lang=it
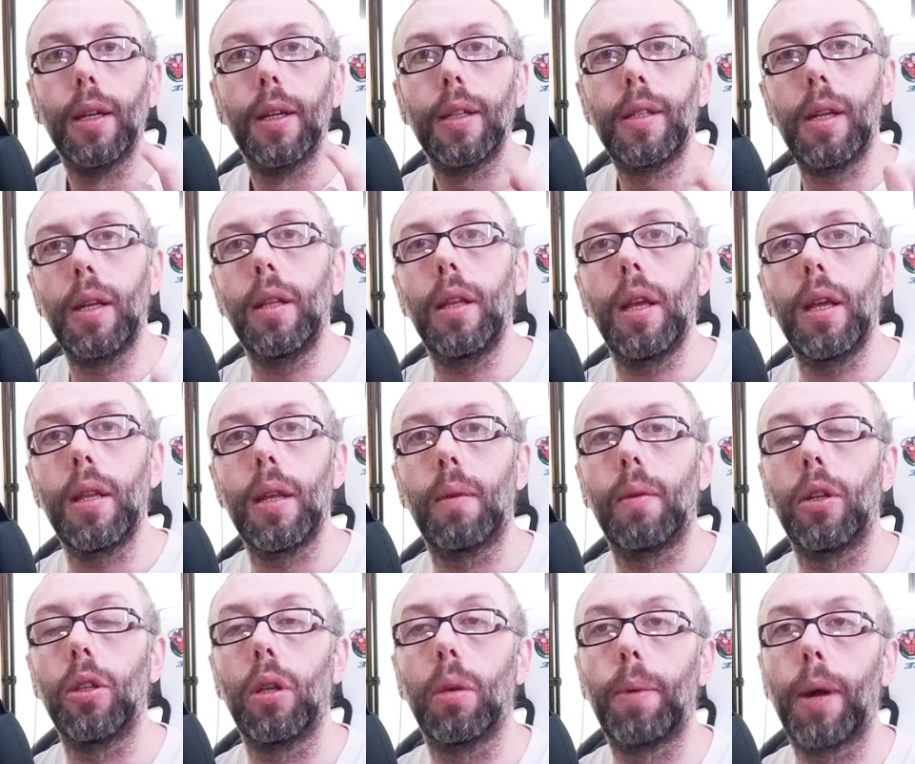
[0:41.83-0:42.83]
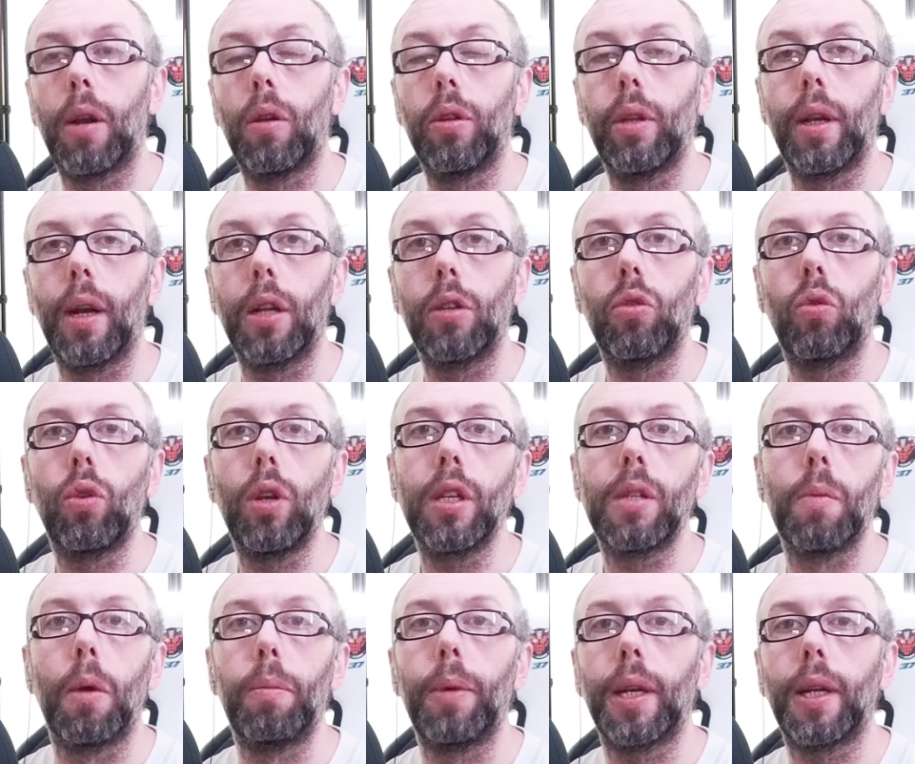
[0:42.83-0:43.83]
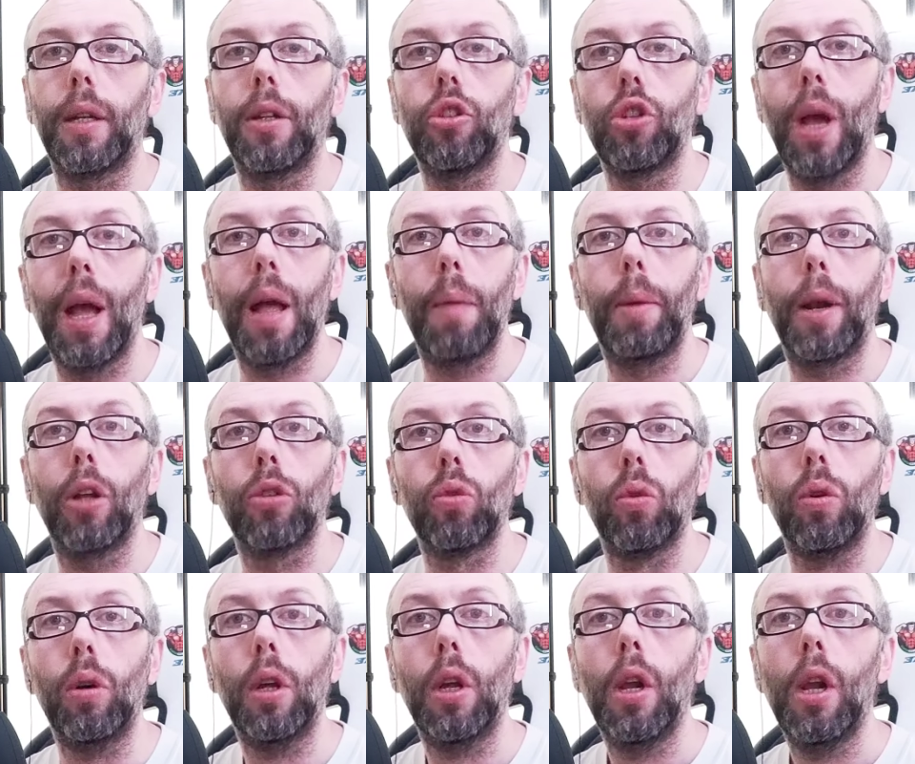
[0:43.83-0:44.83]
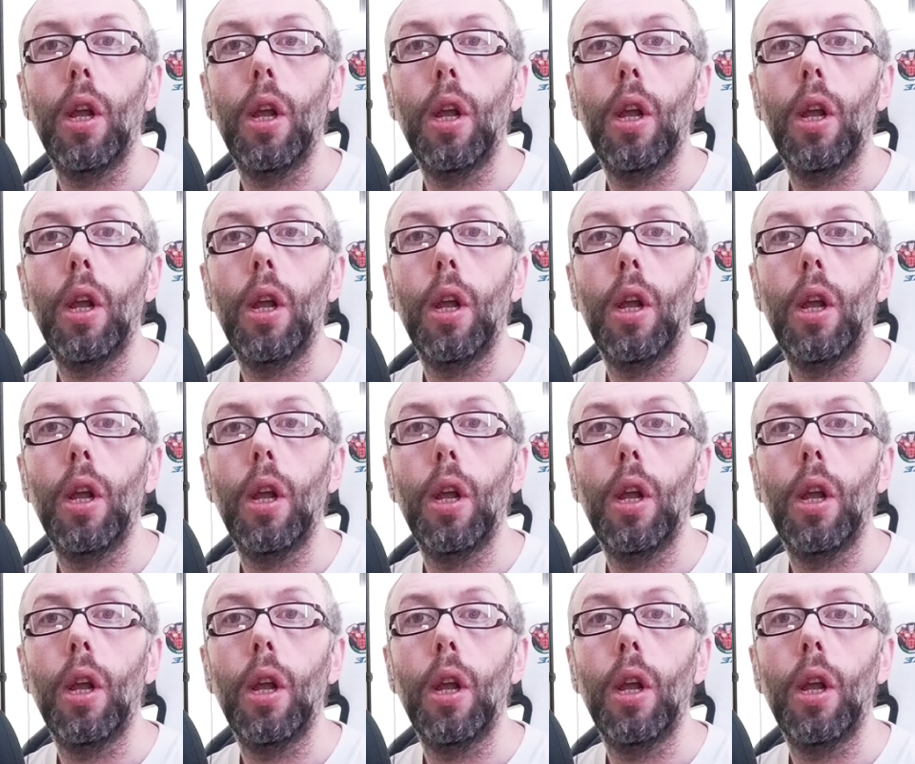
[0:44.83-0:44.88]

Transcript: si indigna quando io parlo di Gran Turismo perché dice "Eh, però tu